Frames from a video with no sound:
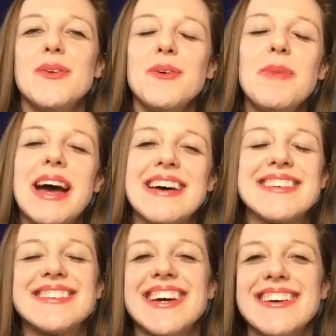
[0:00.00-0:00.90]
Nummer
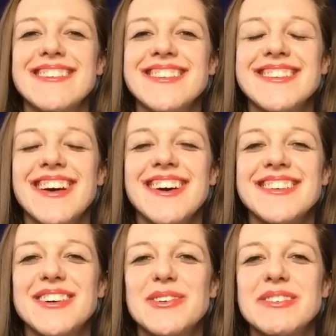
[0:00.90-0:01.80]
8, ein
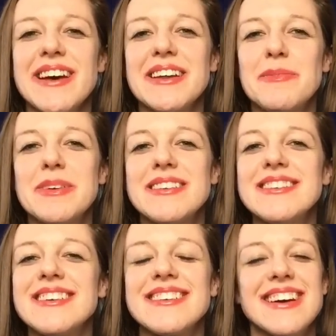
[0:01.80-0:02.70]
Zitat aus einem
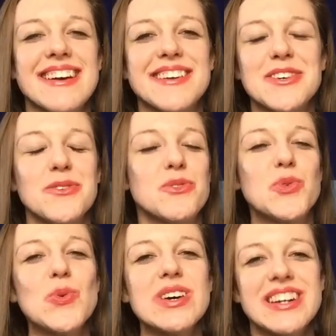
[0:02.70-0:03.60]
Gedicht einer
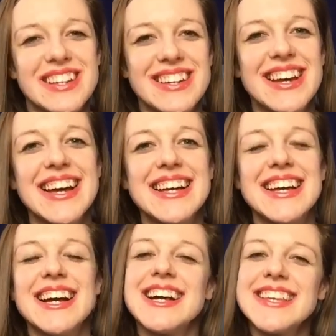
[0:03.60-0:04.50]
Autorin.
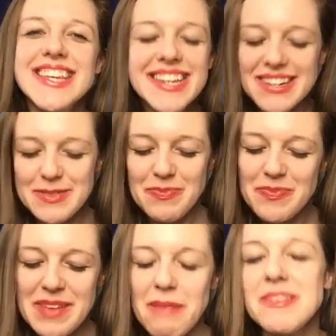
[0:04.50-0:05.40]
Hier
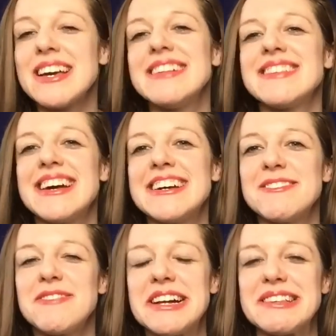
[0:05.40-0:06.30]
habe ich ganz
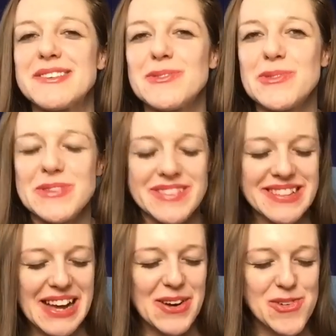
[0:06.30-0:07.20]
einfallslos
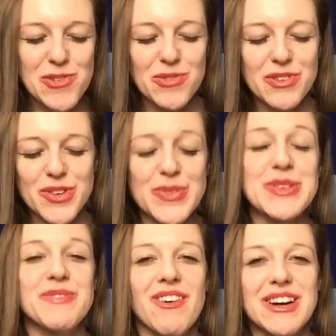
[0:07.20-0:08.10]
auf
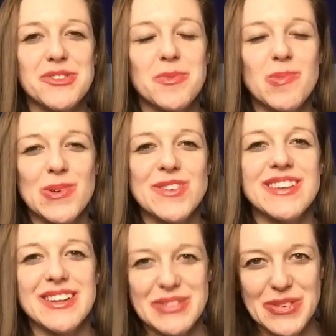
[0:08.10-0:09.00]
Wisława
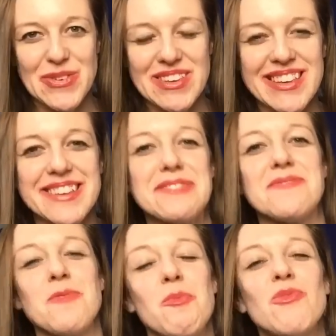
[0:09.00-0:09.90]
Szymborska
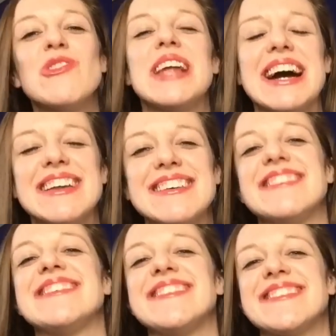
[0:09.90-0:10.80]
zurückgegriffen, obwohl Anne
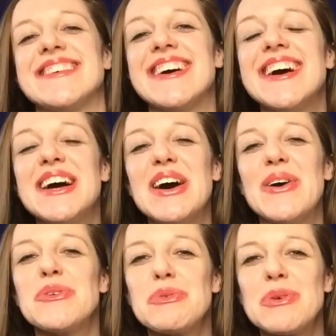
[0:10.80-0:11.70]
diese
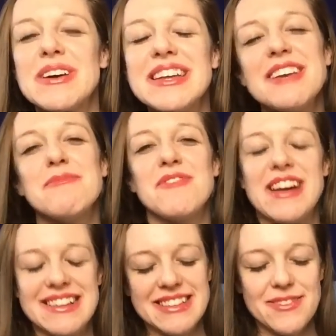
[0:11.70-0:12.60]
Autorin
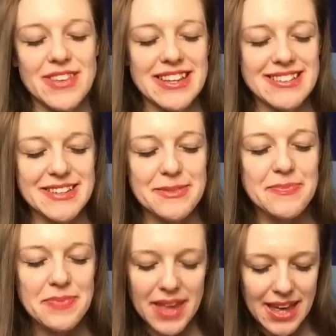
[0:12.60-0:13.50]
ebenfalls erwähnte.
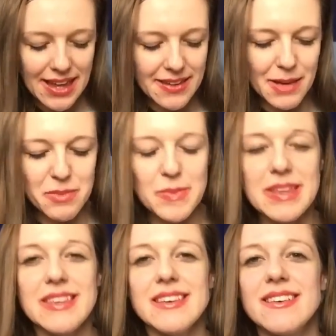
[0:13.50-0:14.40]
Ich habe mir
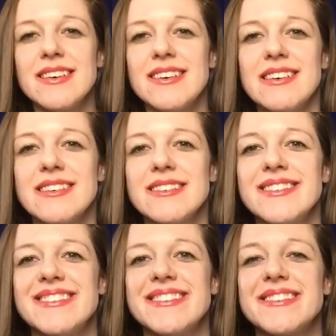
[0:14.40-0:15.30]
hier äh,
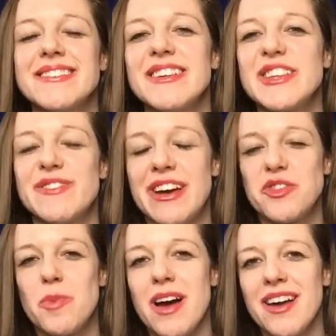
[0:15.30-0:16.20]
das
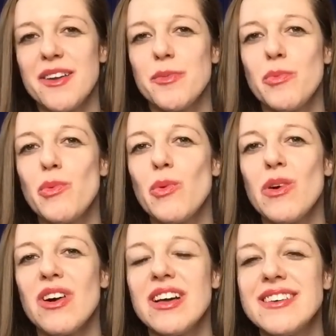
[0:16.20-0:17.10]
zweisprachige
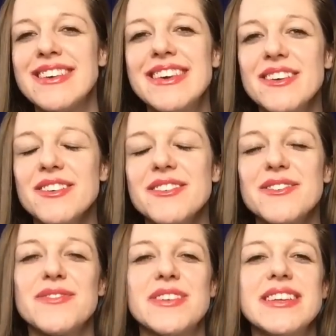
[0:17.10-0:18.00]
Buch Here
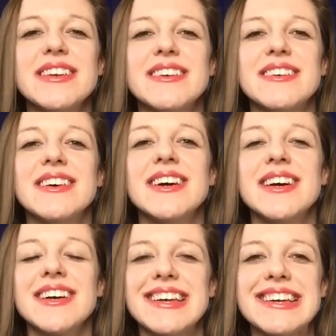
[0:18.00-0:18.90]
von ihr
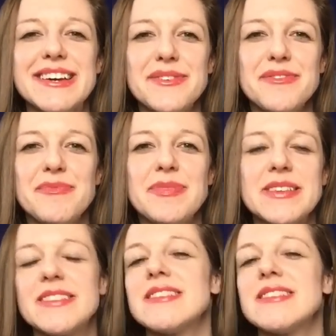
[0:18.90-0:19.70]
gegriffen. Das